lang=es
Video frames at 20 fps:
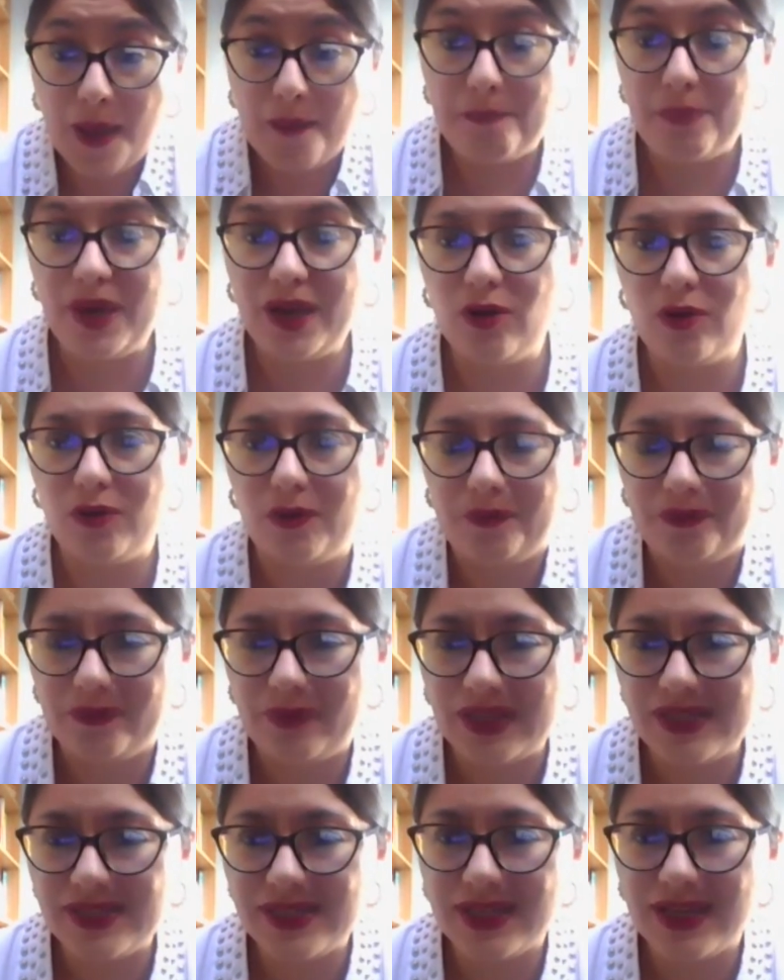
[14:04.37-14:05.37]
Pero
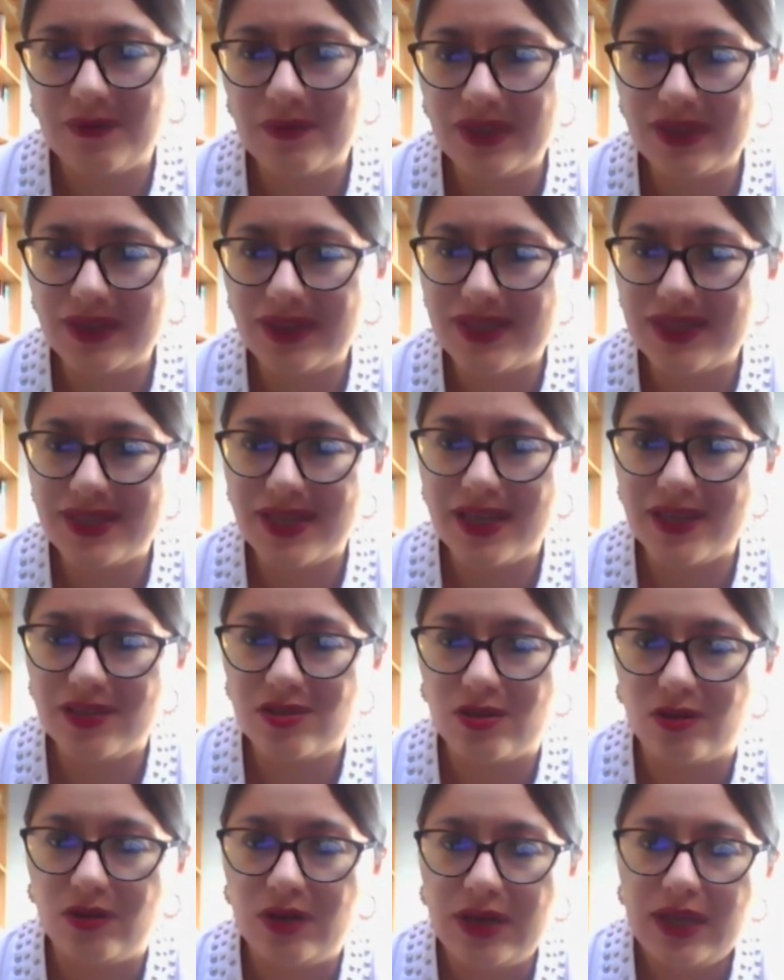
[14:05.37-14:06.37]
básicamente es eso.
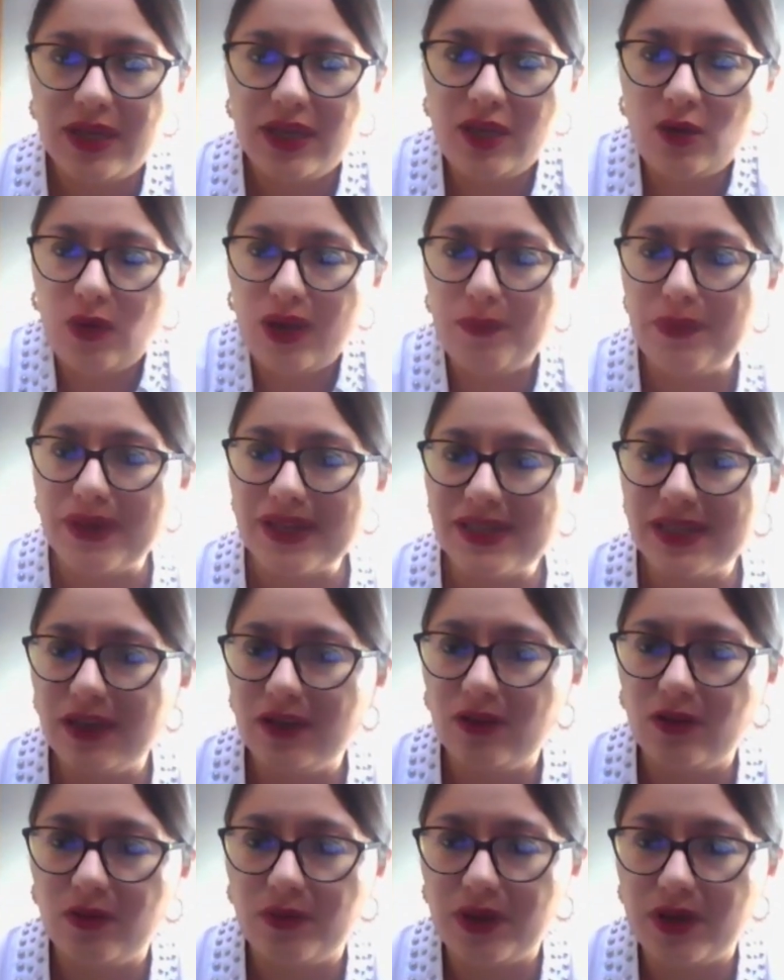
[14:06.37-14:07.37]
Igual pasa en
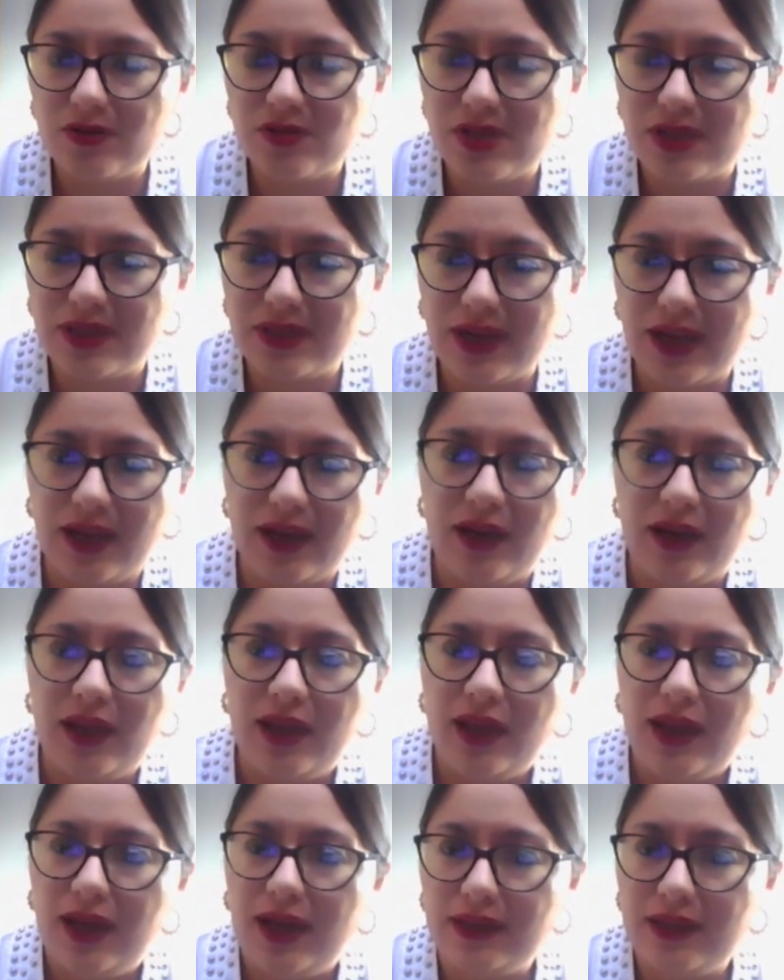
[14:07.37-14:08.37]
el gobierno central.
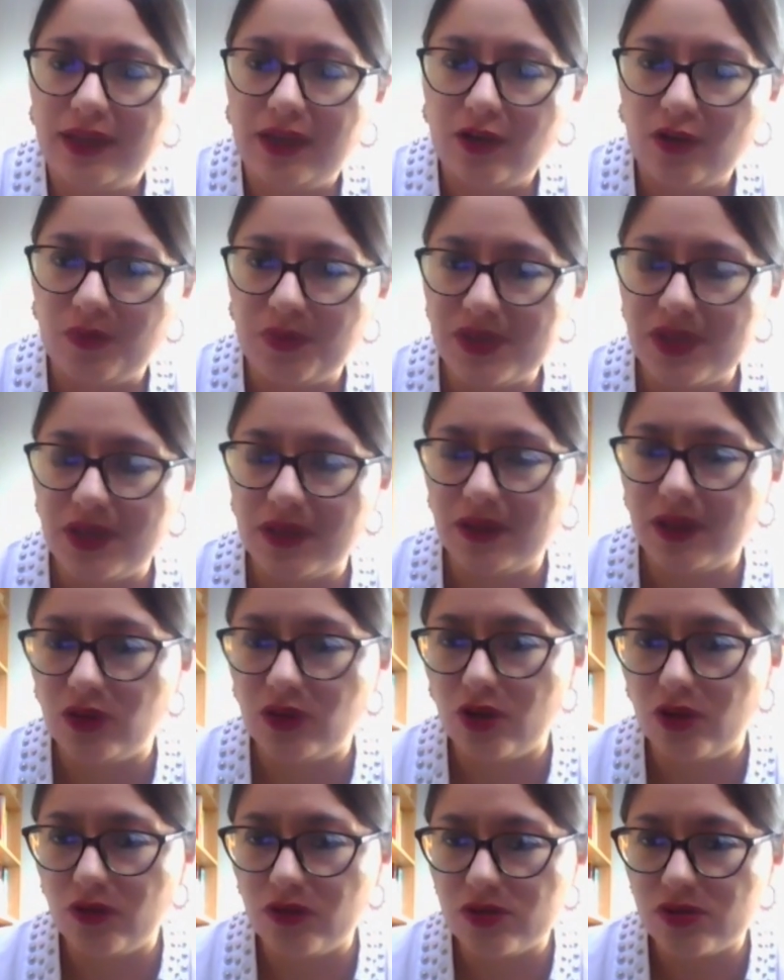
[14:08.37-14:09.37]
El anterior presidente
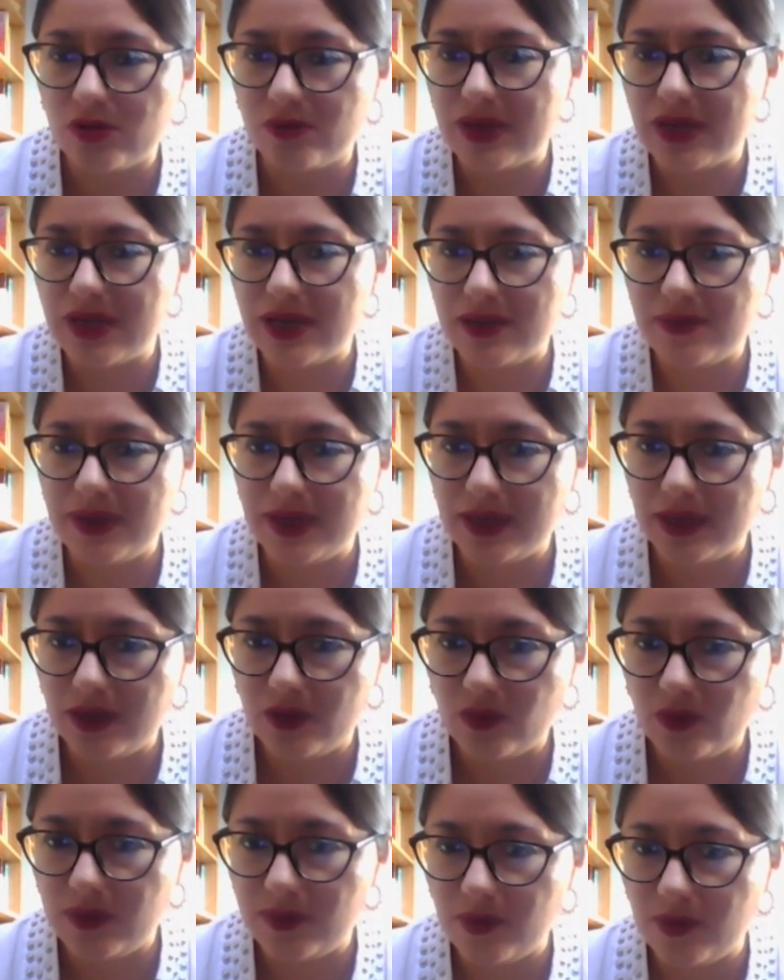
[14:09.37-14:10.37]
todo hizo mal y viene
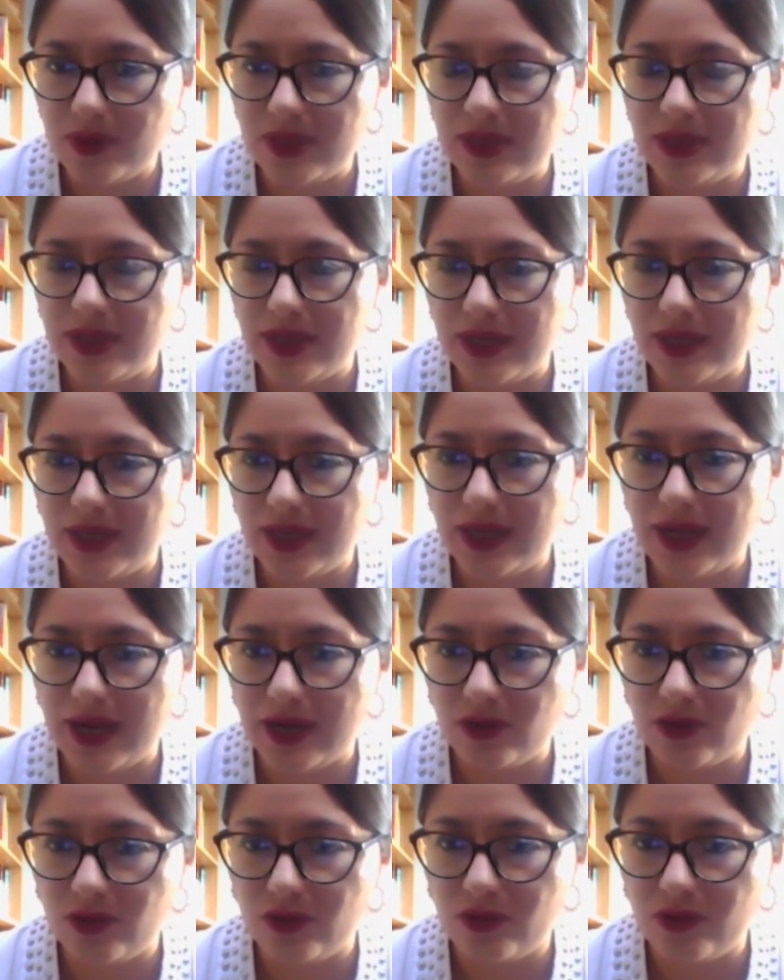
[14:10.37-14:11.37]
el nuevo y quiere
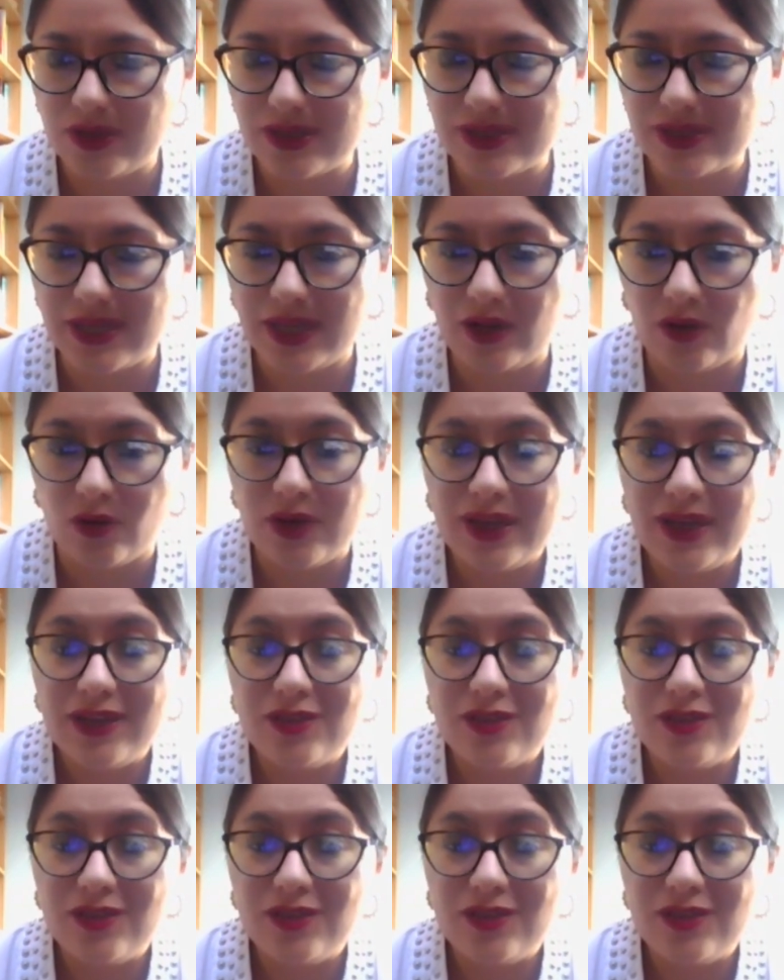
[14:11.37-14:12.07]
crear todo de cero.